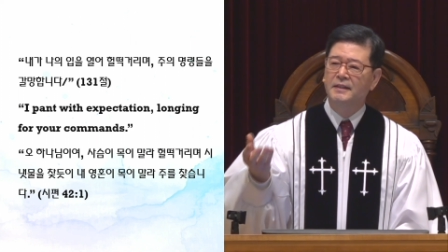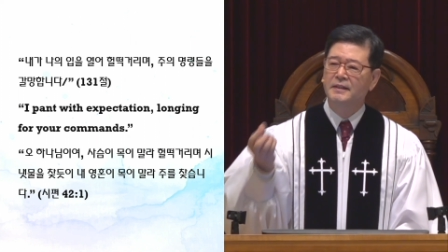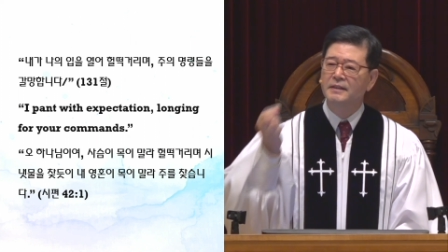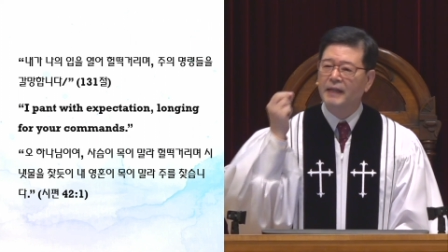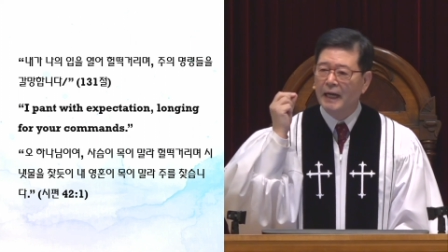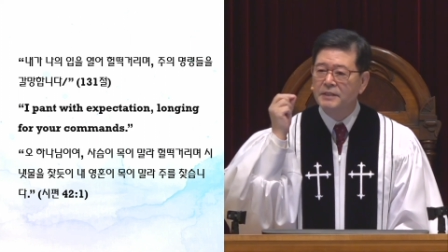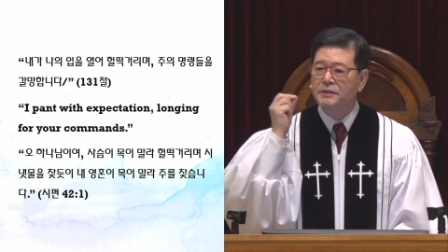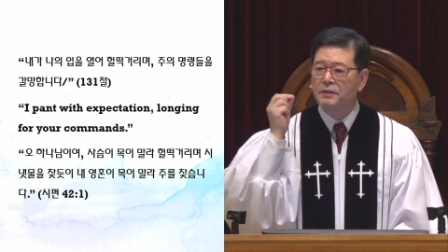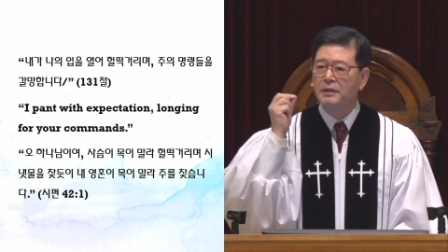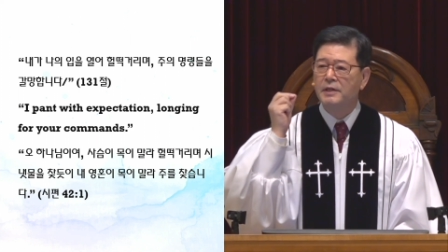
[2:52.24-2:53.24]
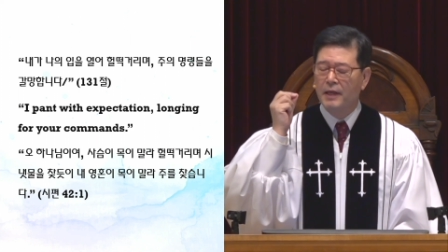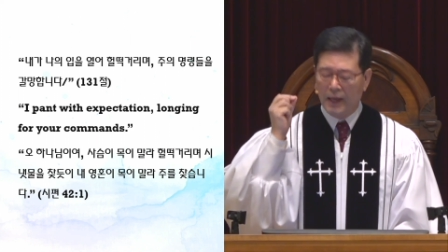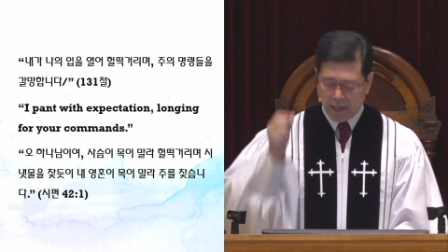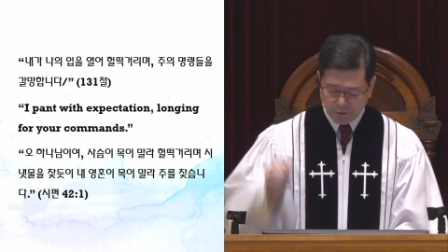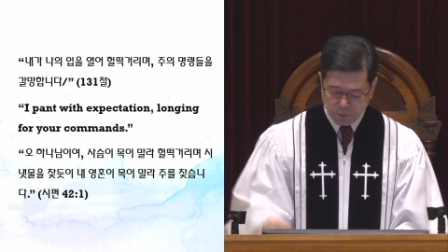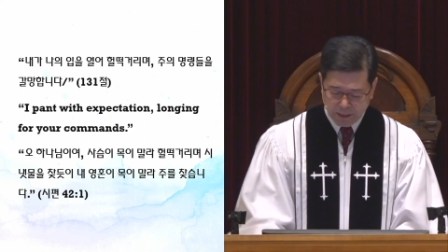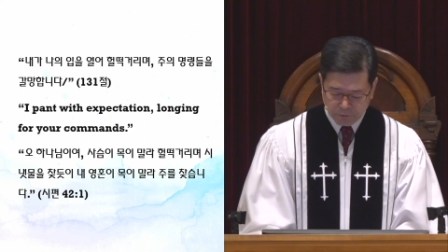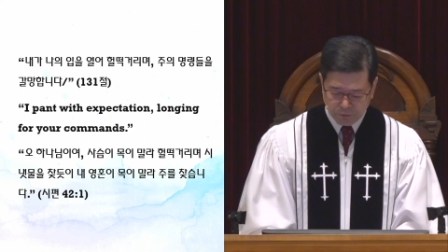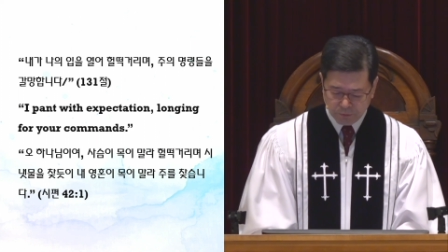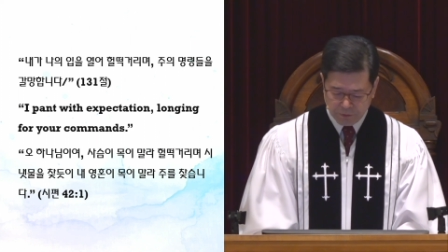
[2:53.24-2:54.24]
그 갈증을 해소할
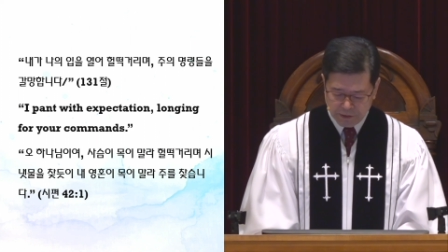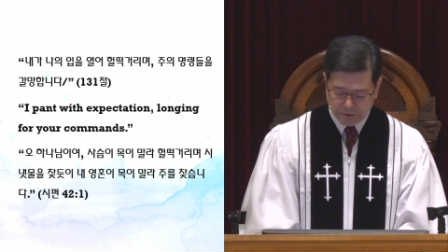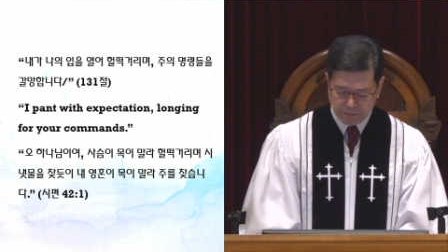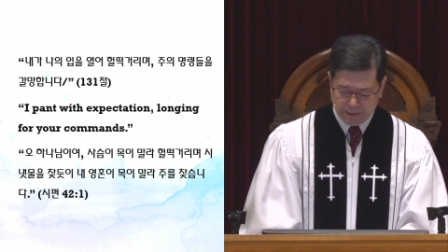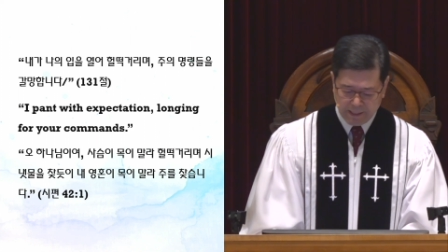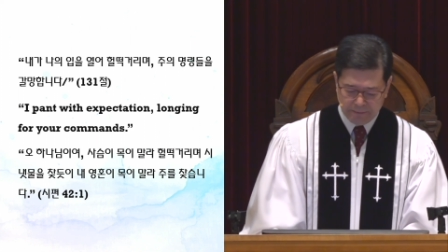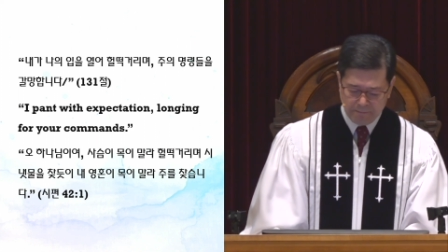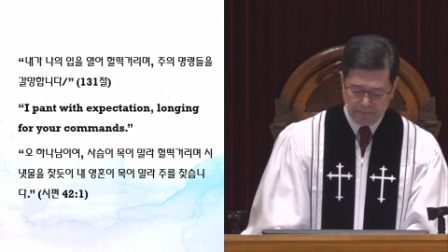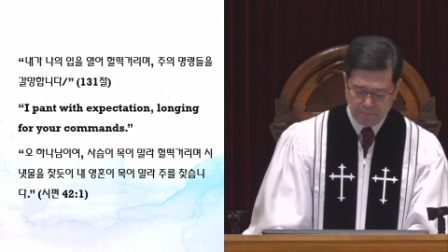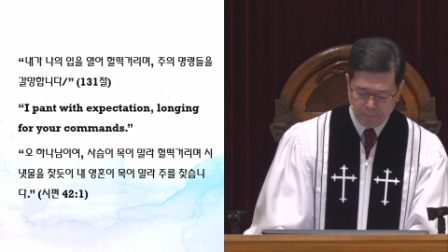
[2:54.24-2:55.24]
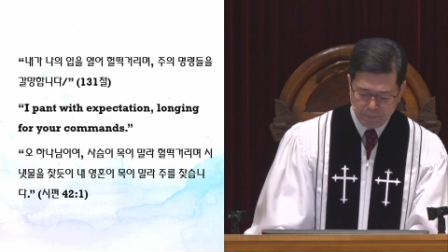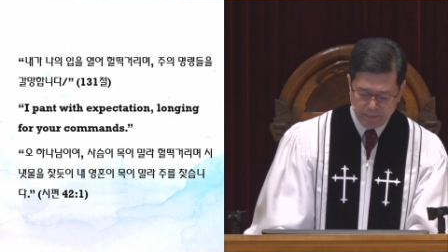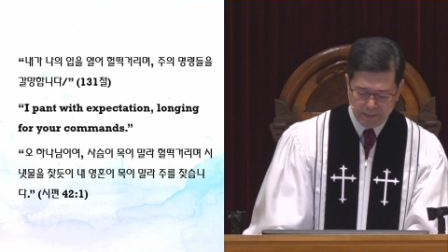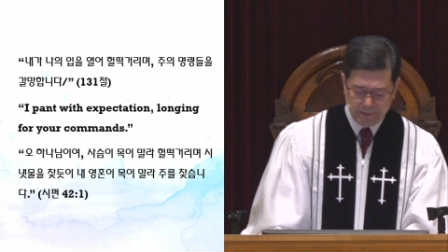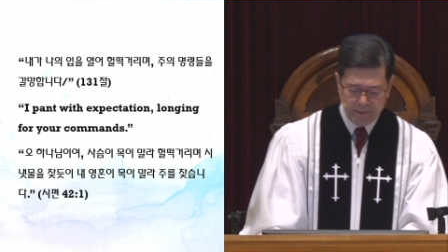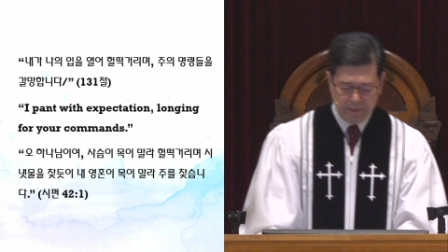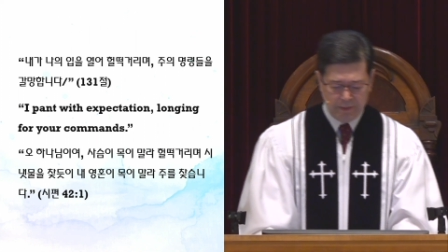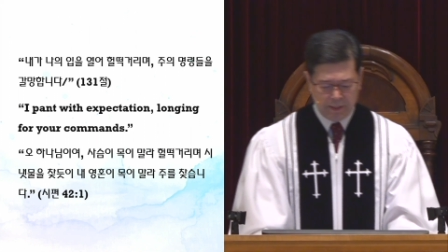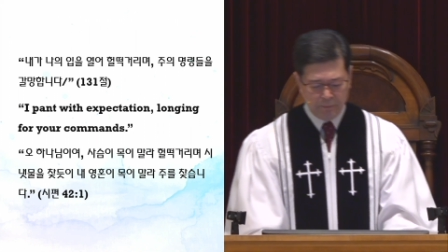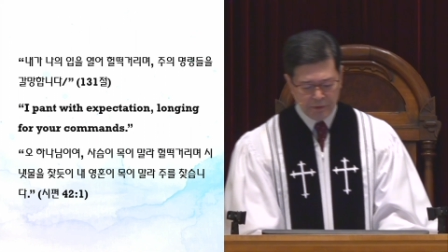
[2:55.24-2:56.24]
수 있습니다.
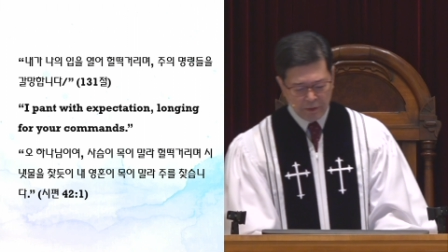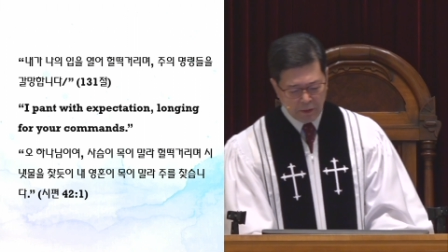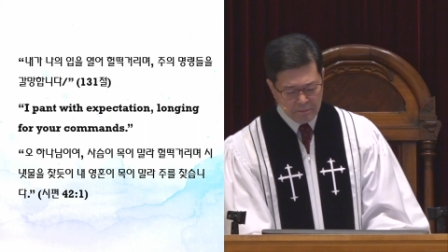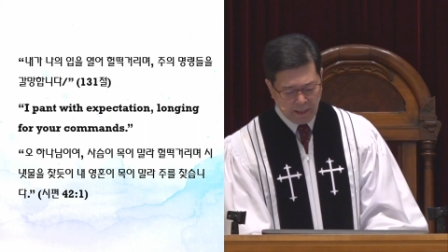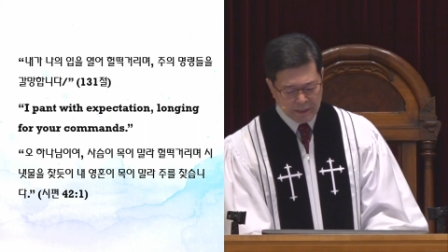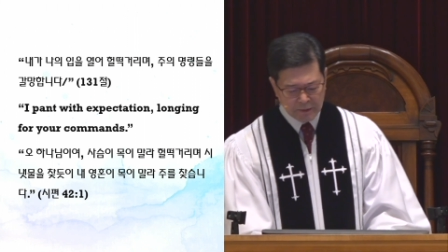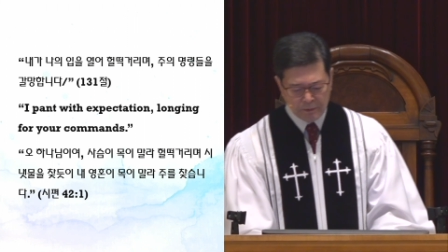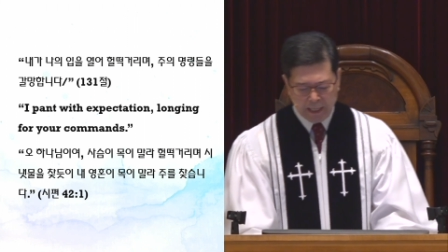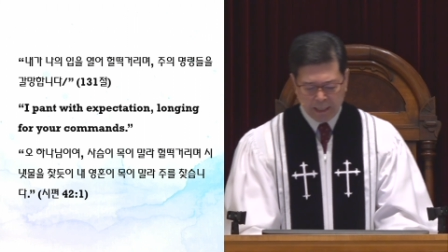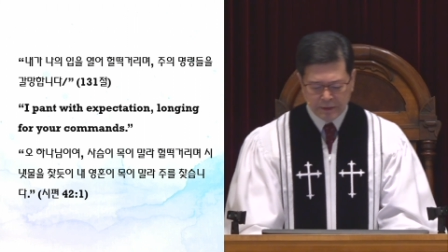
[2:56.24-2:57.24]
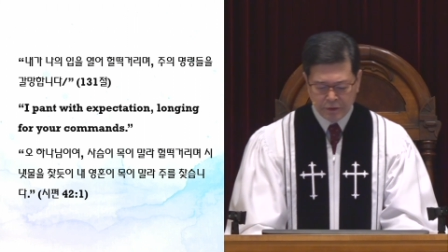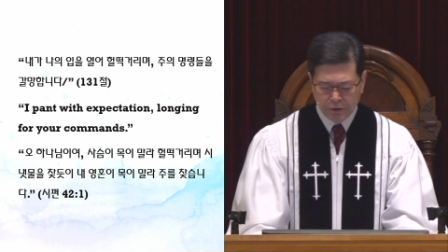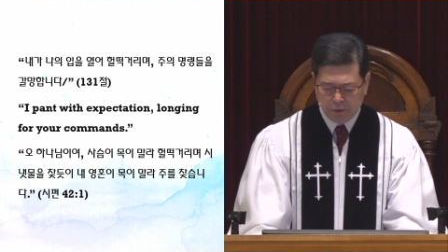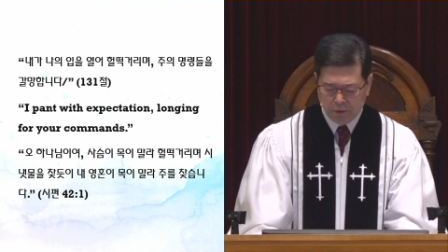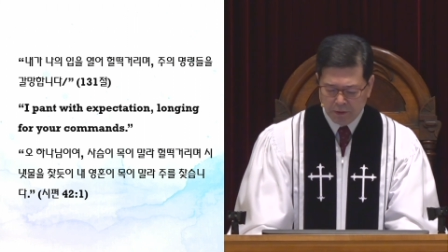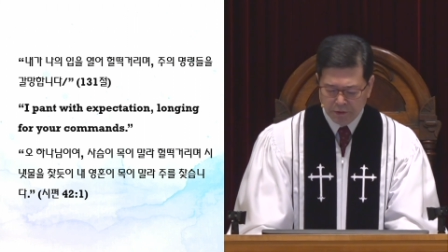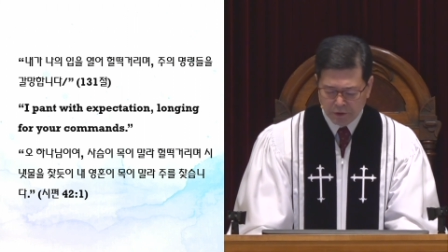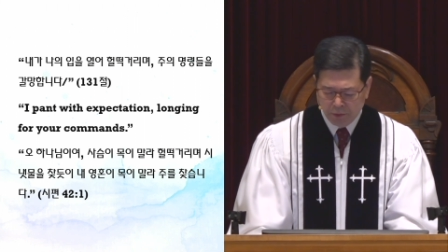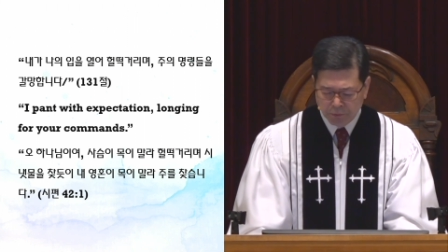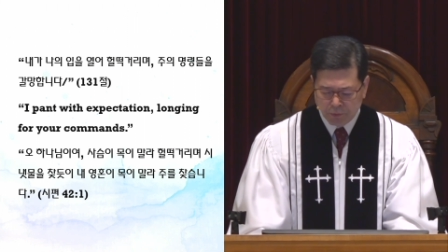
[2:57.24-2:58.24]
여러분 이런 말씀을 아시죠?
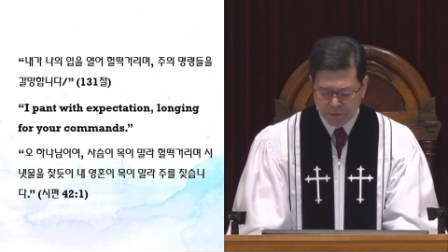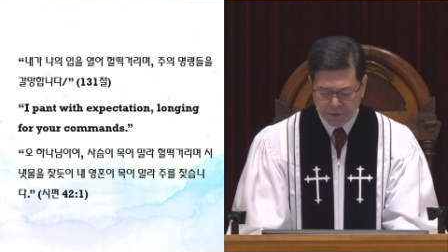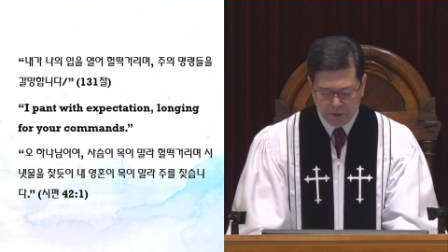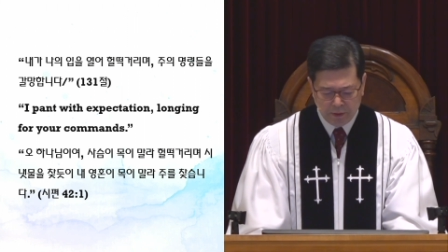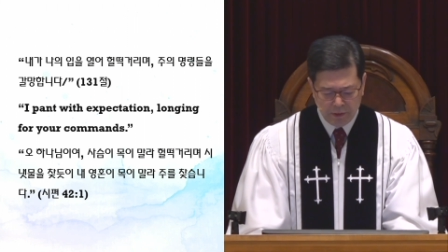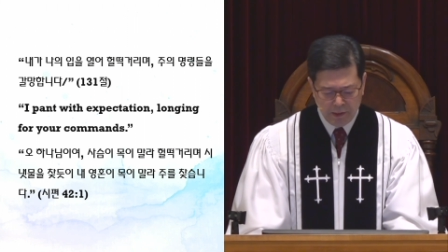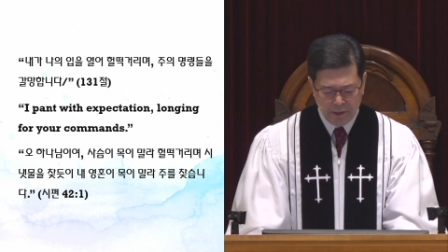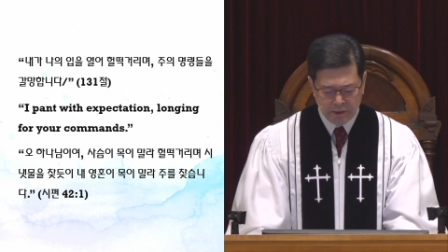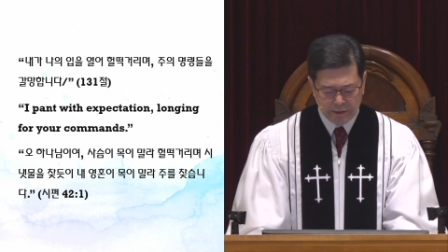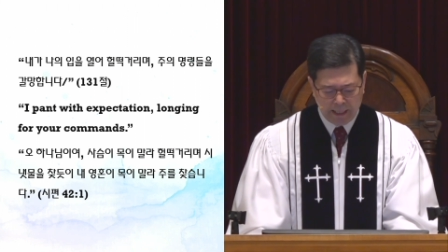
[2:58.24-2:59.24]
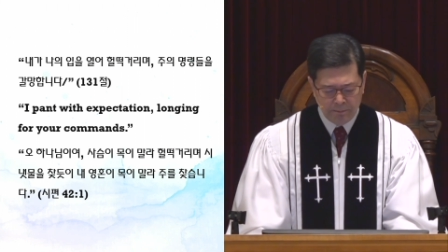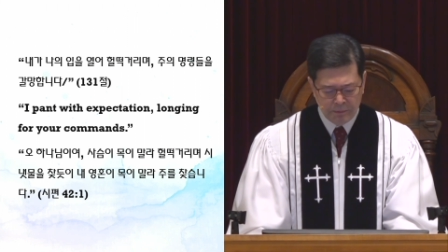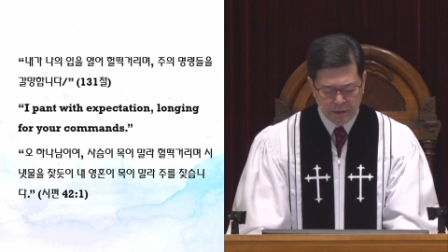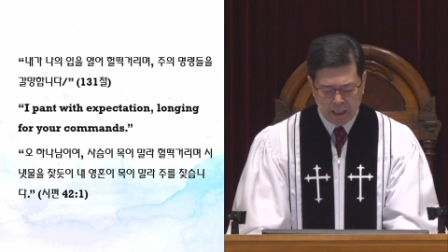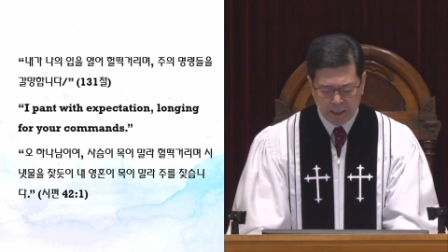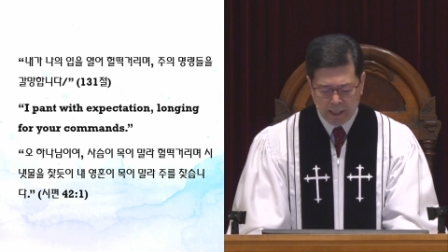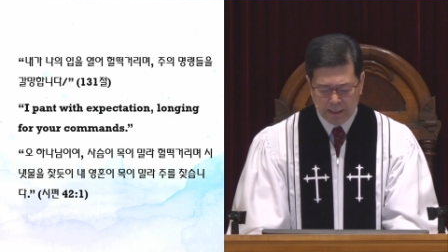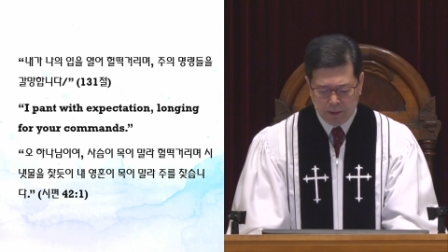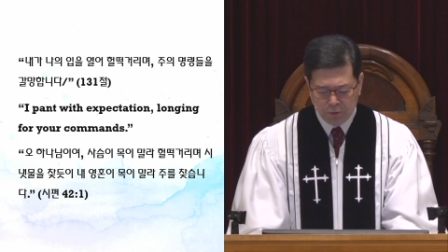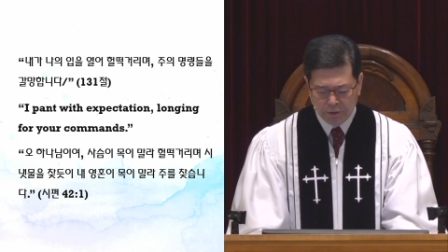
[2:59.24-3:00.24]
전도서 3장에
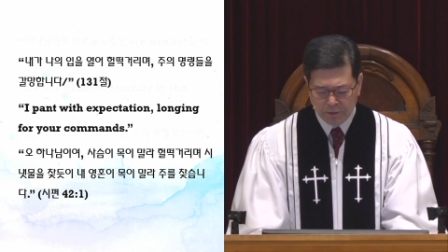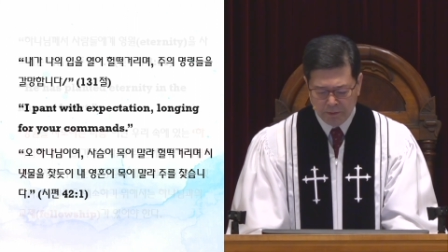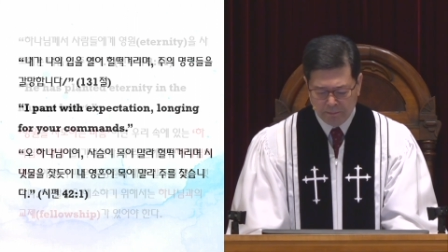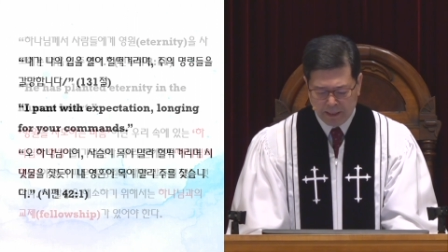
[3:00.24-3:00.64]
나오는